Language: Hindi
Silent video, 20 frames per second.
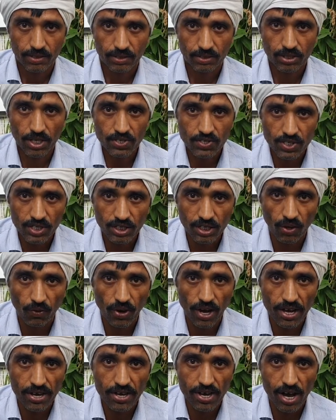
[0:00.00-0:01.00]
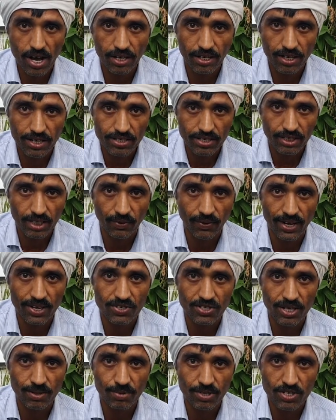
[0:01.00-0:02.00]
देसी दवाई अंग्रेजी दवाई
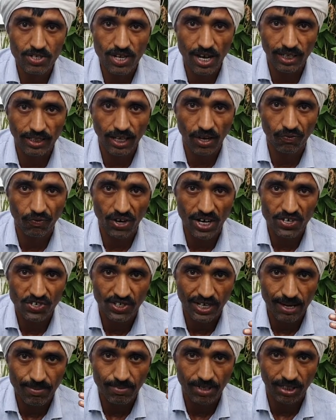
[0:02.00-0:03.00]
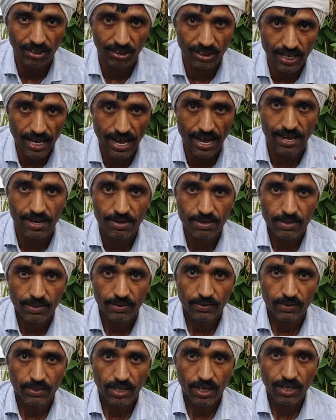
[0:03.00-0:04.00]
से भी ज़्यादा फास्ट काम करती है
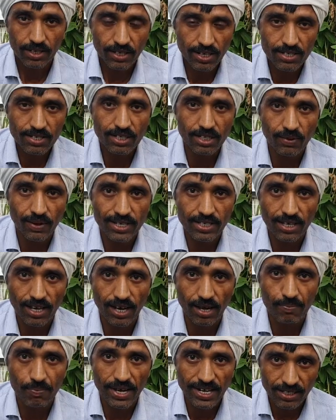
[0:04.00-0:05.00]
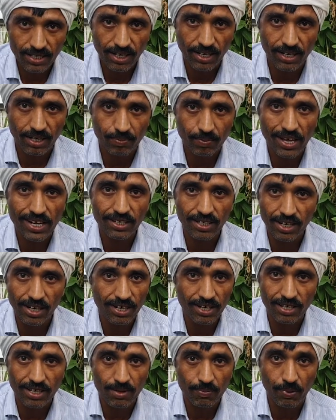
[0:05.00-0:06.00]
अंग्रेजी दवाई क्या है पेन किलर पेन
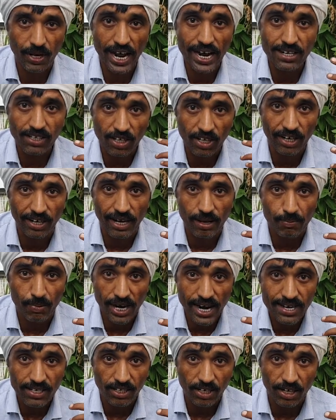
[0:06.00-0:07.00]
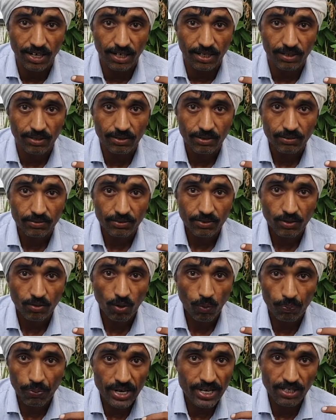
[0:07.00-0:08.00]
किलर नहीं ब्रेन किलर है ब्रेन किलर
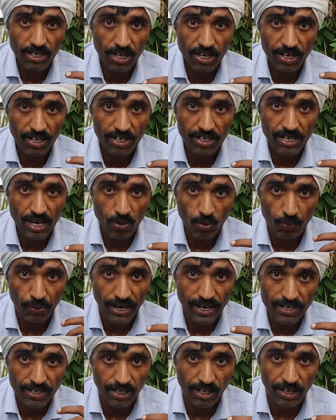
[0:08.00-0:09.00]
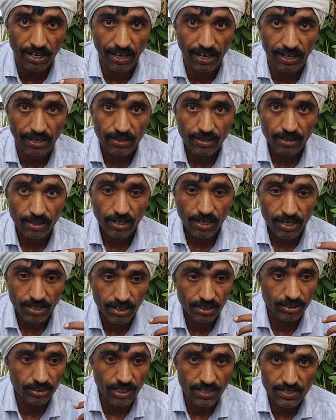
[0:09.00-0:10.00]
वो पेन किलर नहीं है वो ब्रेन किलर है
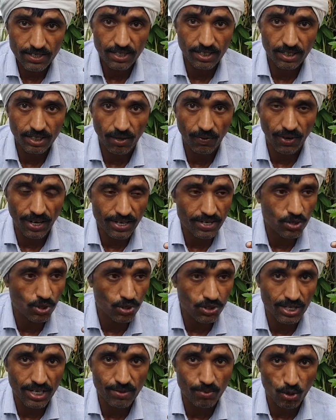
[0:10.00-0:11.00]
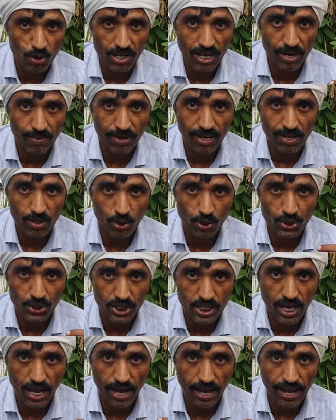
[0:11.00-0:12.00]
लेकिन देसी दवाई जो जड़ी बूटियाँ हमारी
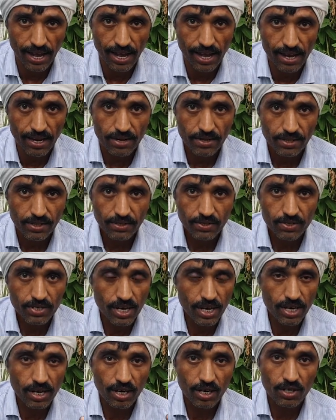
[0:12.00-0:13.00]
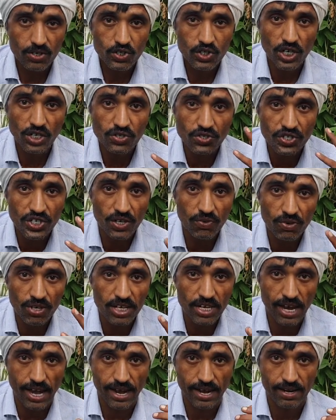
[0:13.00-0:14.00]
औषधियाँ हैं ये
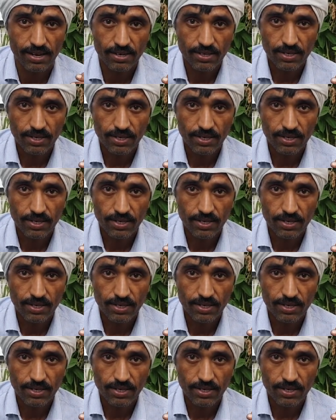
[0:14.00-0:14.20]
संजीवनी है